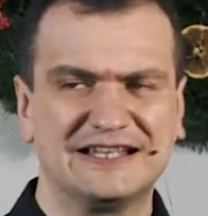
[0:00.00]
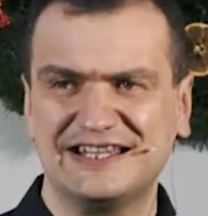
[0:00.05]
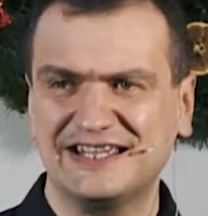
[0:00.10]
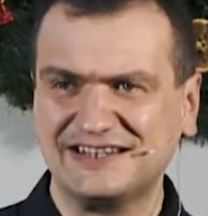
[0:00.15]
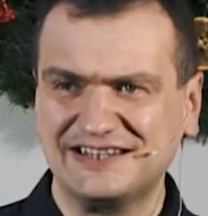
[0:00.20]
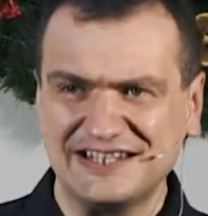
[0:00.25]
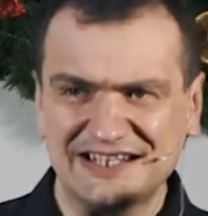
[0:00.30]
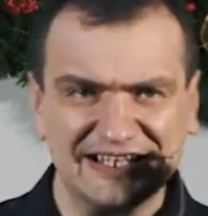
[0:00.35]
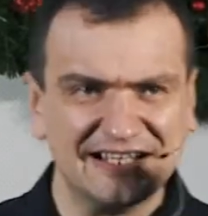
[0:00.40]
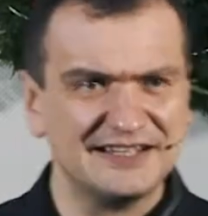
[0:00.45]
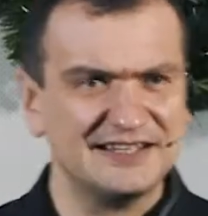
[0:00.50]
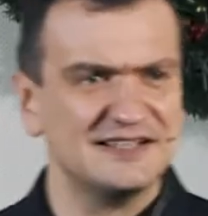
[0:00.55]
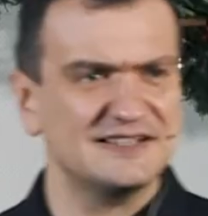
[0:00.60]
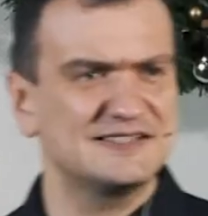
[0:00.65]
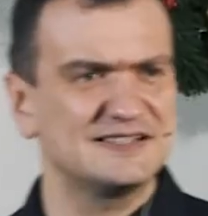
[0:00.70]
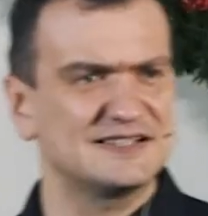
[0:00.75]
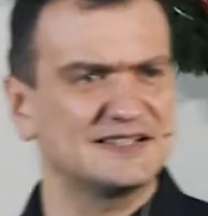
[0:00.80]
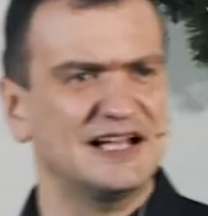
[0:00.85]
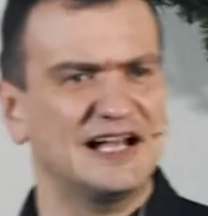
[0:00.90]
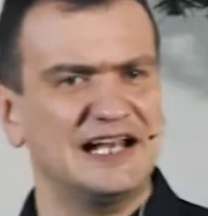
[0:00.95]
нет никаких
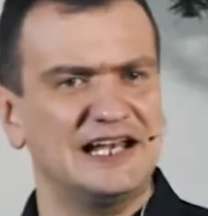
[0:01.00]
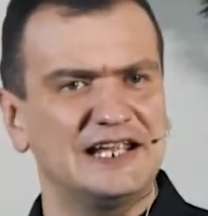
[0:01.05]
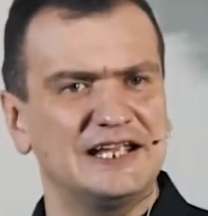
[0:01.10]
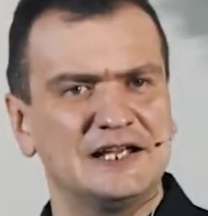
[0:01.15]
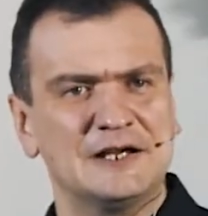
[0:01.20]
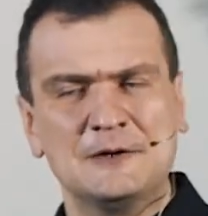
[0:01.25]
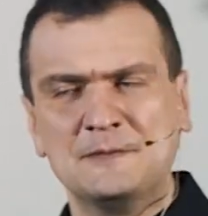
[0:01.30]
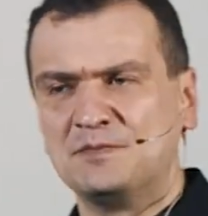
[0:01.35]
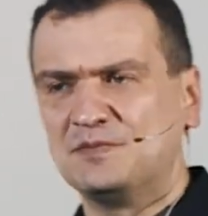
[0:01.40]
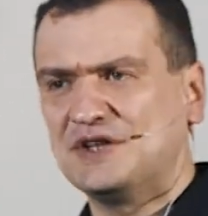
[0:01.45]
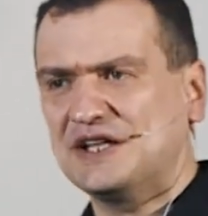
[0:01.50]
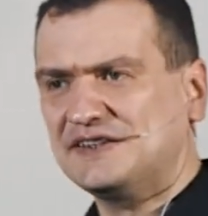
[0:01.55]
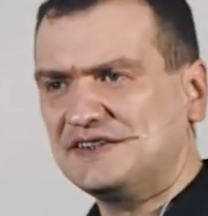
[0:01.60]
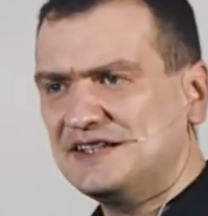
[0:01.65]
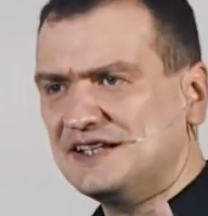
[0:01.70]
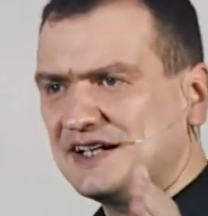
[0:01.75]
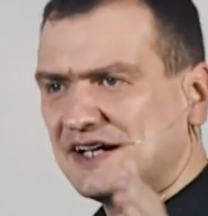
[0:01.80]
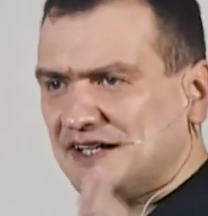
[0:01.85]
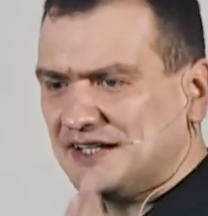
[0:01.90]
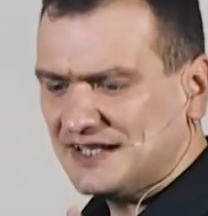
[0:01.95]
деталей, нет
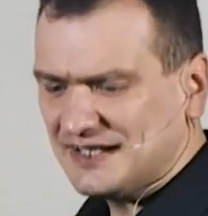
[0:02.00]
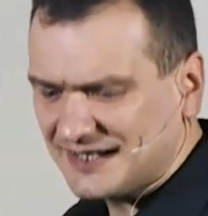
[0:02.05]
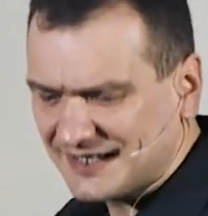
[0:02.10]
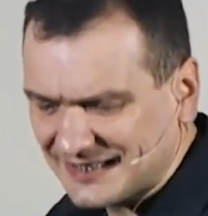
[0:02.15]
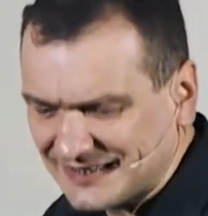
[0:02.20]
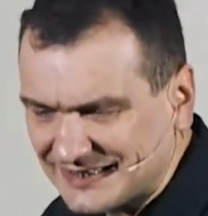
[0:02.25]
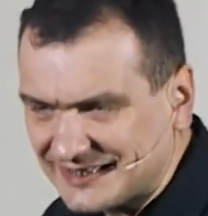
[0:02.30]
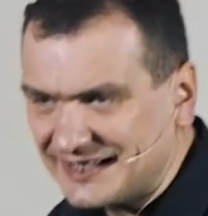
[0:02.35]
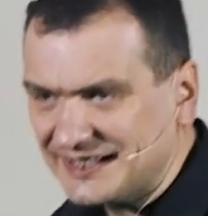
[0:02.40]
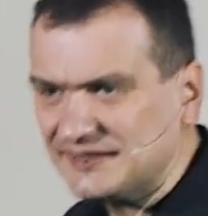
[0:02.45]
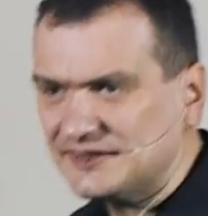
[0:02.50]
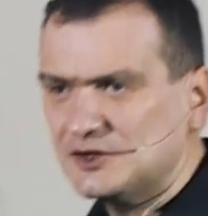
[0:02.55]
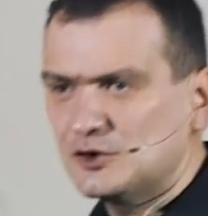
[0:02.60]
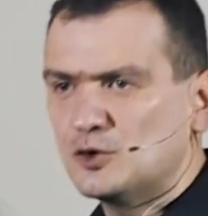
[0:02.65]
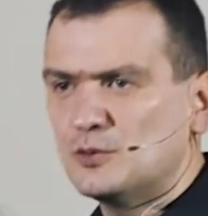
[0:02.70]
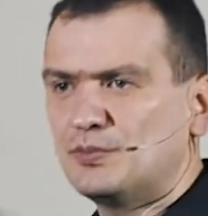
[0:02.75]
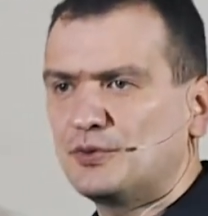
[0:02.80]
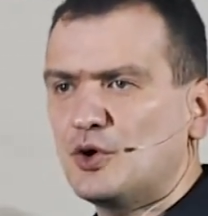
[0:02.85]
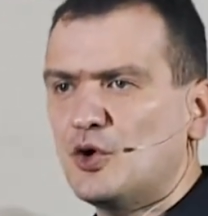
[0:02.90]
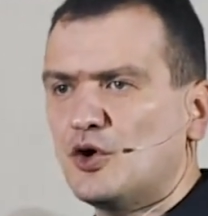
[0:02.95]
никаких конкретных
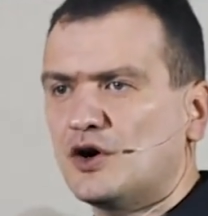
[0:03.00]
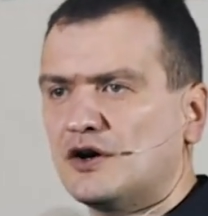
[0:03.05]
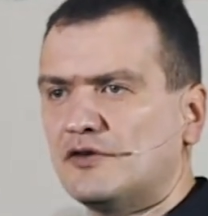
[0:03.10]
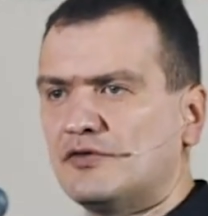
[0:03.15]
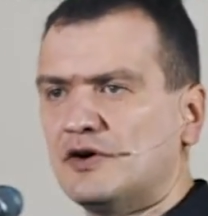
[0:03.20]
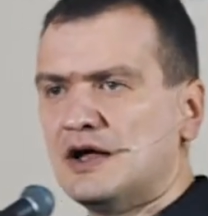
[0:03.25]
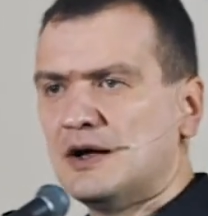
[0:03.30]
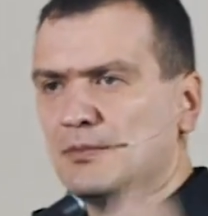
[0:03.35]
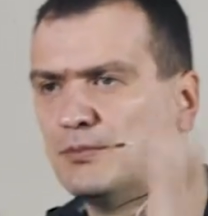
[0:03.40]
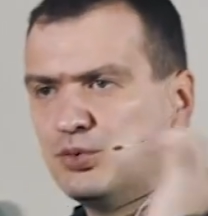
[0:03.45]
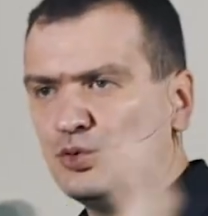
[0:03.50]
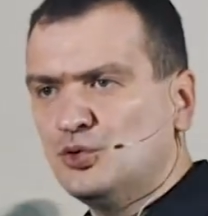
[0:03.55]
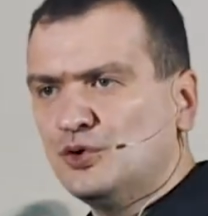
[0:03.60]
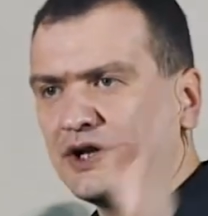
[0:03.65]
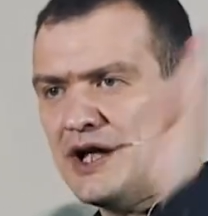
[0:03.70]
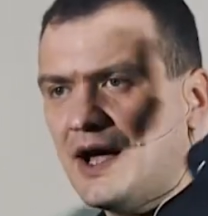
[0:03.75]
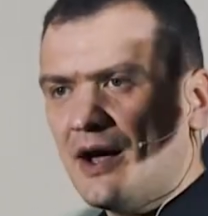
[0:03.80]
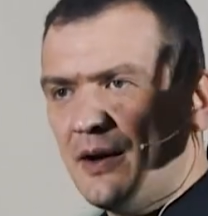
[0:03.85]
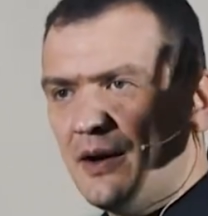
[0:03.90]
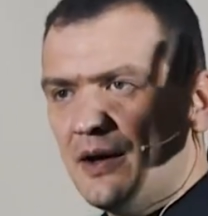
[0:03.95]
упреков.
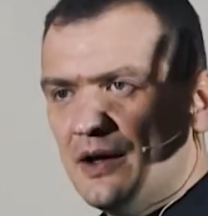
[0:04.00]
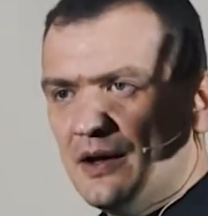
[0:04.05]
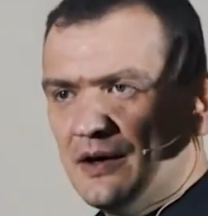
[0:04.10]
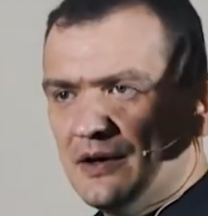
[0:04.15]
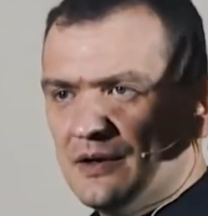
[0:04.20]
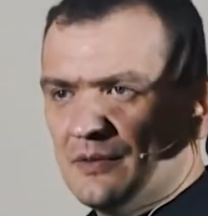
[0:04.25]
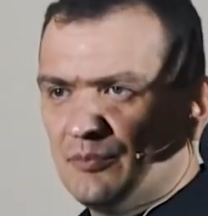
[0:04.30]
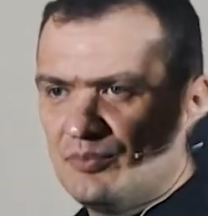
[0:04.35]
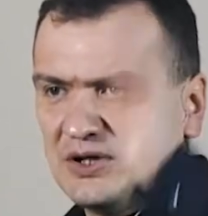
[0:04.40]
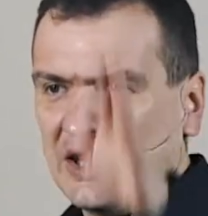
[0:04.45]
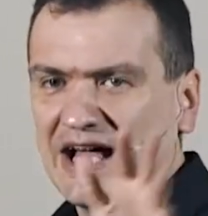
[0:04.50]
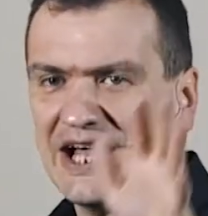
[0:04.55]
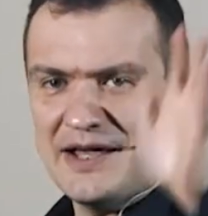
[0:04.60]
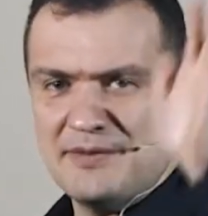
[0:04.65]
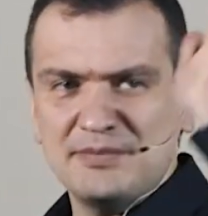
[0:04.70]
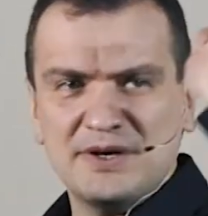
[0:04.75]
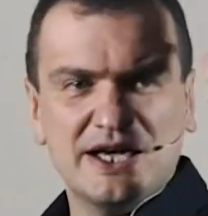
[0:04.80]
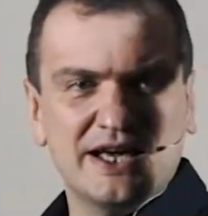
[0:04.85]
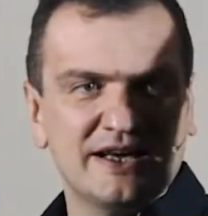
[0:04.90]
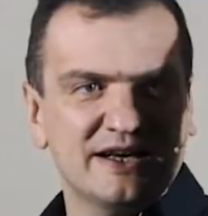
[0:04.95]
Буря,
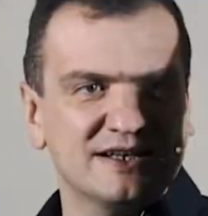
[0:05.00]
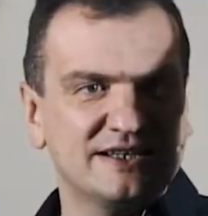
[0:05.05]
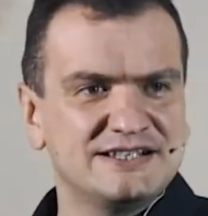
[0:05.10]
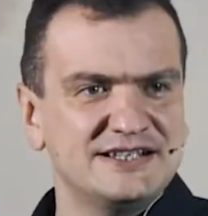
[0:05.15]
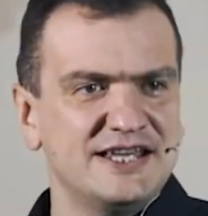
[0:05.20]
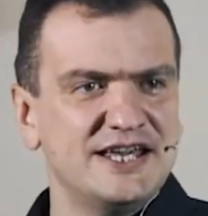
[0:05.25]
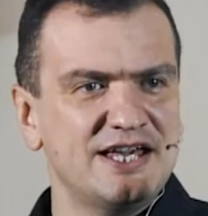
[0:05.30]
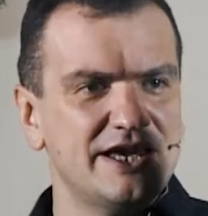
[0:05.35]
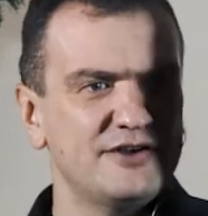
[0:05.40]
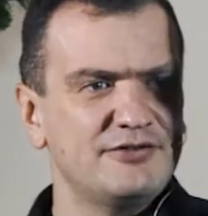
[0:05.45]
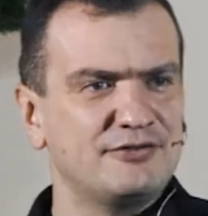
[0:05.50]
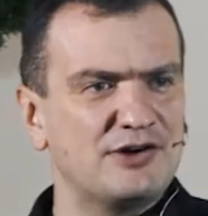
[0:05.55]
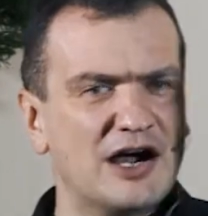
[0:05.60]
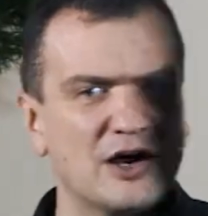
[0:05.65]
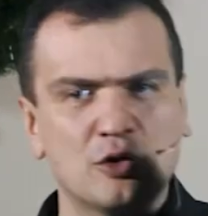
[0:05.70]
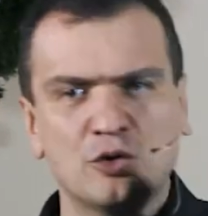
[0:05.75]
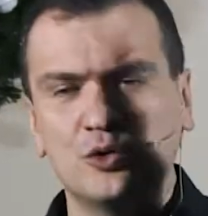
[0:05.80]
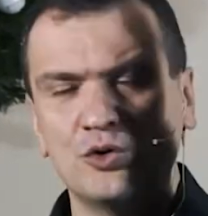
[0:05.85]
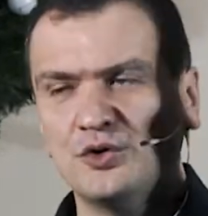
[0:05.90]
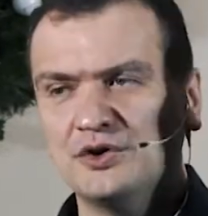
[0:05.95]
пламя, гнев,
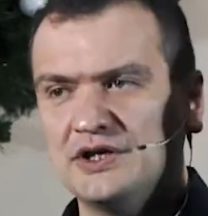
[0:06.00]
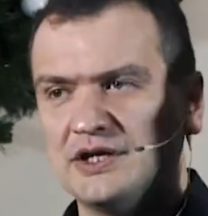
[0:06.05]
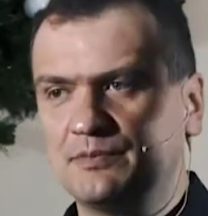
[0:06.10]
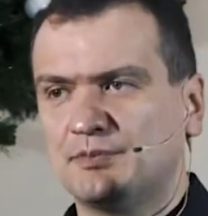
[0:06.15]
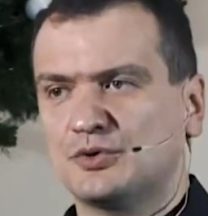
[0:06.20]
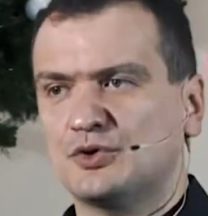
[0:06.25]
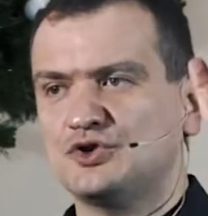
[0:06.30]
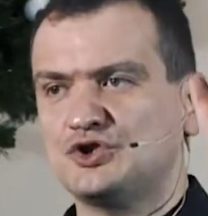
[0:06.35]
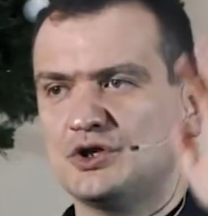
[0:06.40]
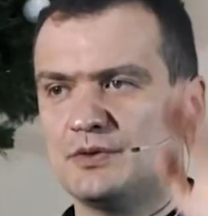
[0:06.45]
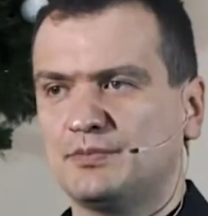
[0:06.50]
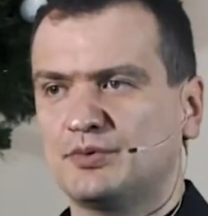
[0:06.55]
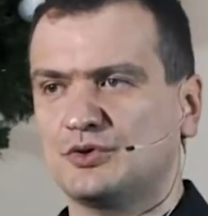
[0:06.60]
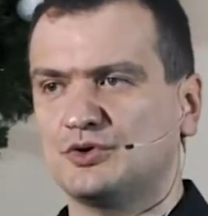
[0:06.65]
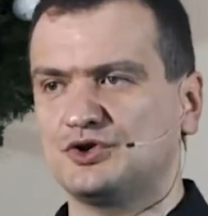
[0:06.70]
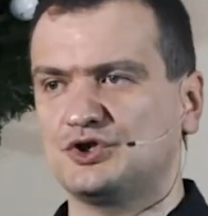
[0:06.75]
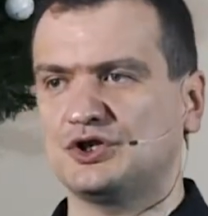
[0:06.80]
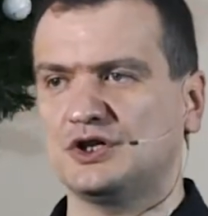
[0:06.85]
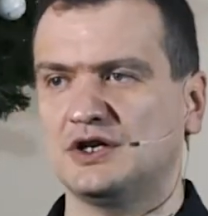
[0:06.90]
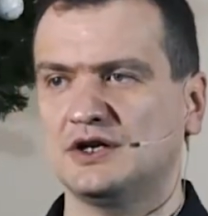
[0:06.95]
огонь и прочее,
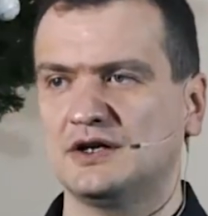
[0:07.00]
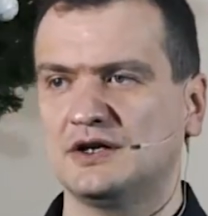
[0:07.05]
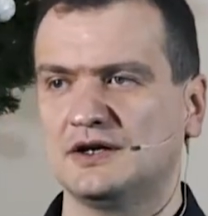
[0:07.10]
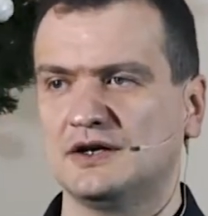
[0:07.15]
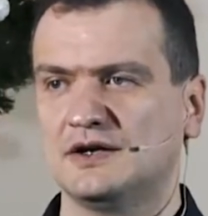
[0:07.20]
прочее.